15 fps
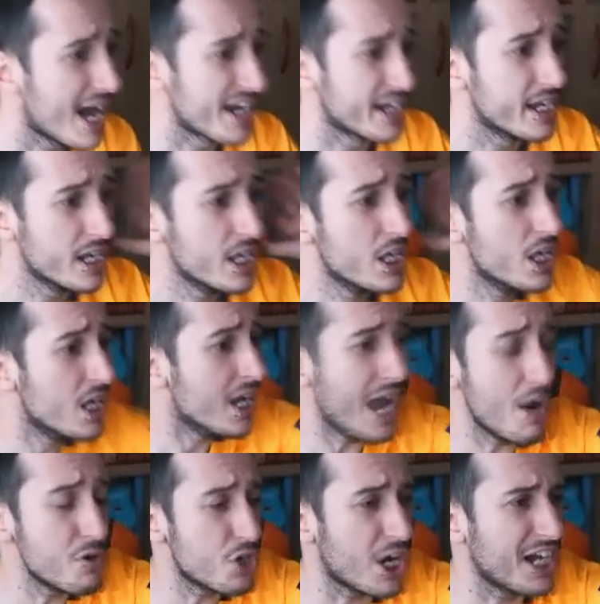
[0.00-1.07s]
rari.
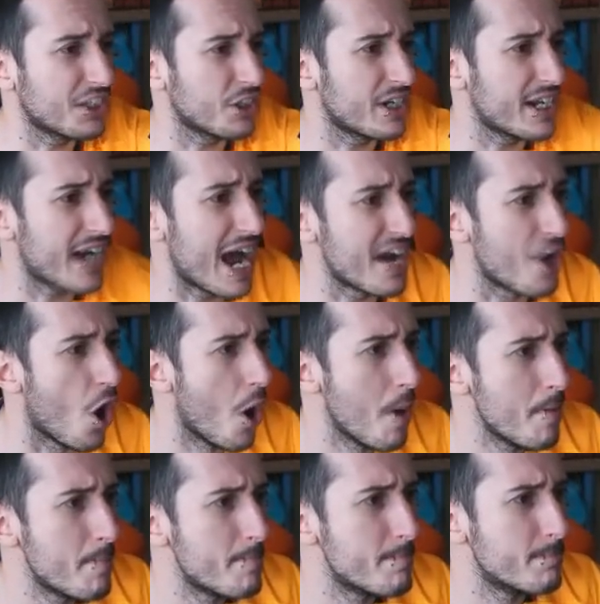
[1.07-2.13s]
È un giocatore raro.